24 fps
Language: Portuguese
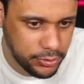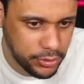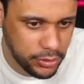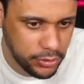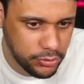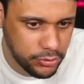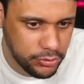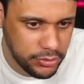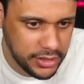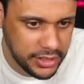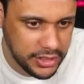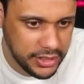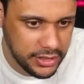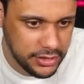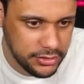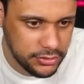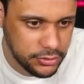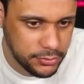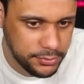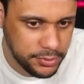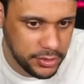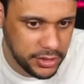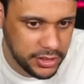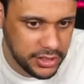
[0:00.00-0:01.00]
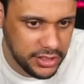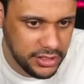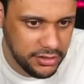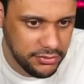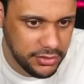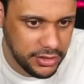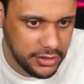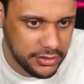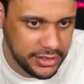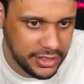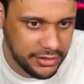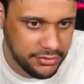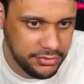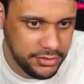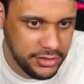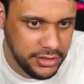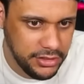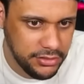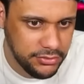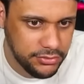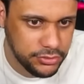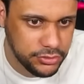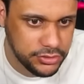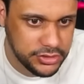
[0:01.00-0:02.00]
por algum canto por aqui, velho? Tá
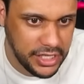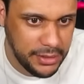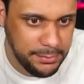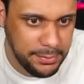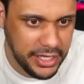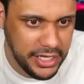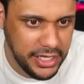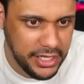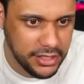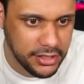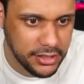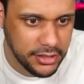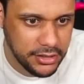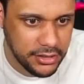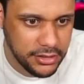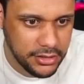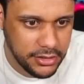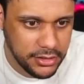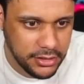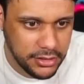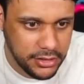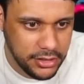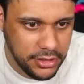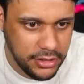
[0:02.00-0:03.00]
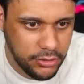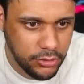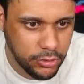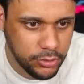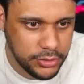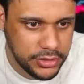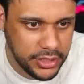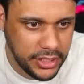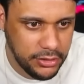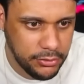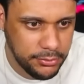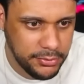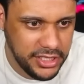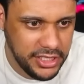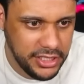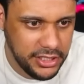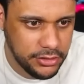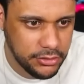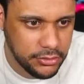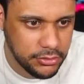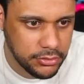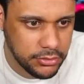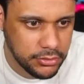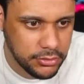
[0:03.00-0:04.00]
vivo? Não sei, peraí. Encontrei um
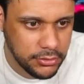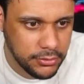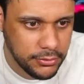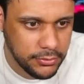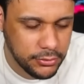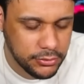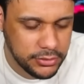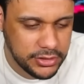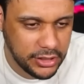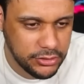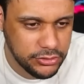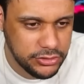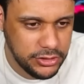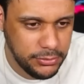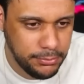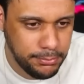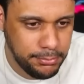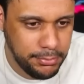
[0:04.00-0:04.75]
menino, um tal de